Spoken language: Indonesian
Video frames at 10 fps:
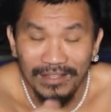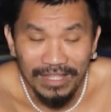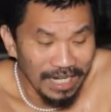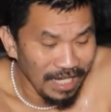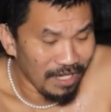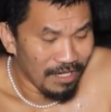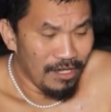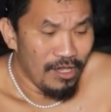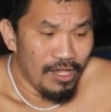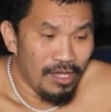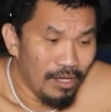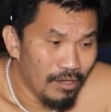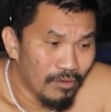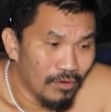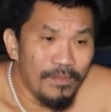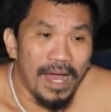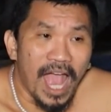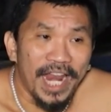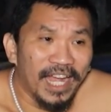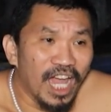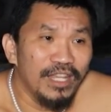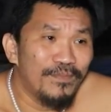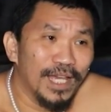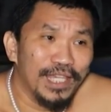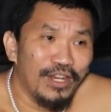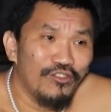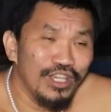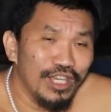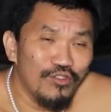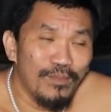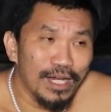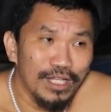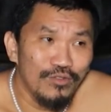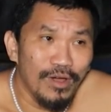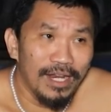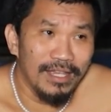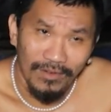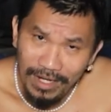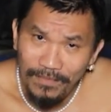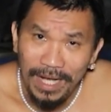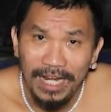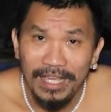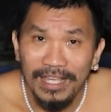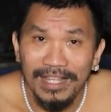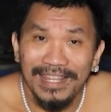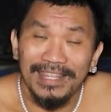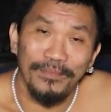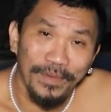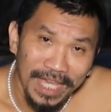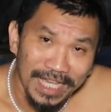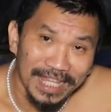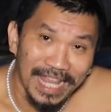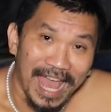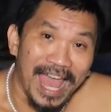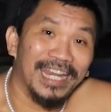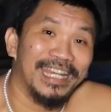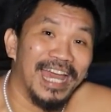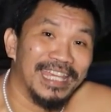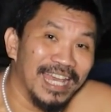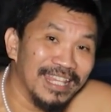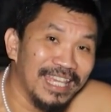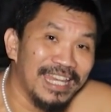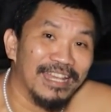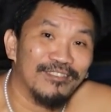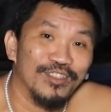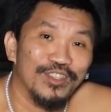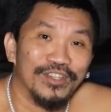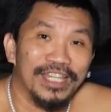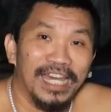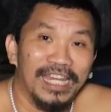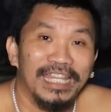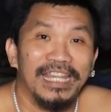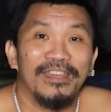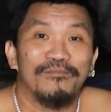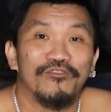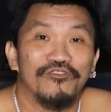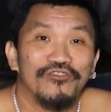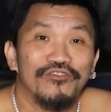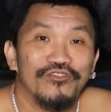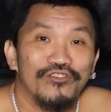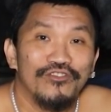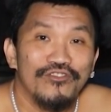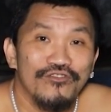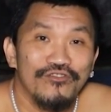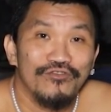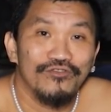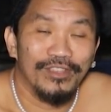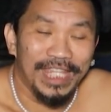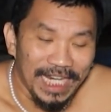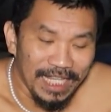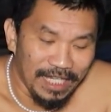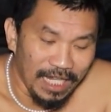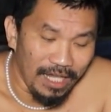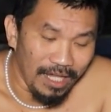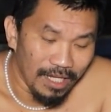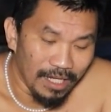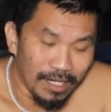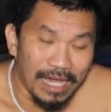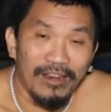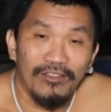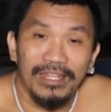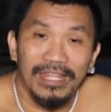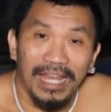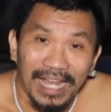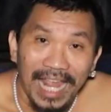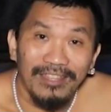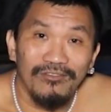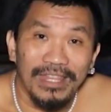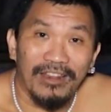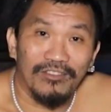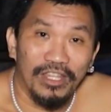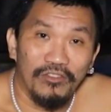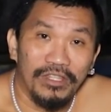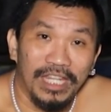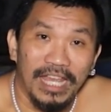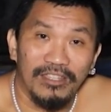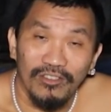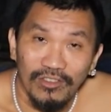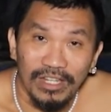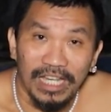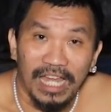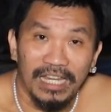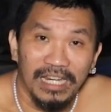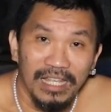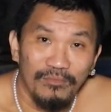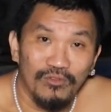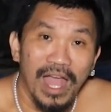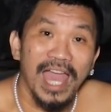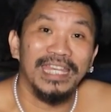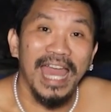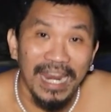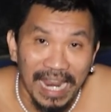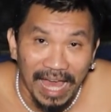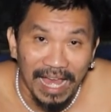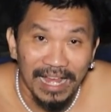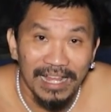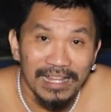jadi oh bang ada kan di plaza Indonesia tuh bang dijual ya udah beli tetapi ingat ada yang tidak cocok dengan diri ciri-ciri kalau kartu tarot itu tidak cocok dengan dirimu adalah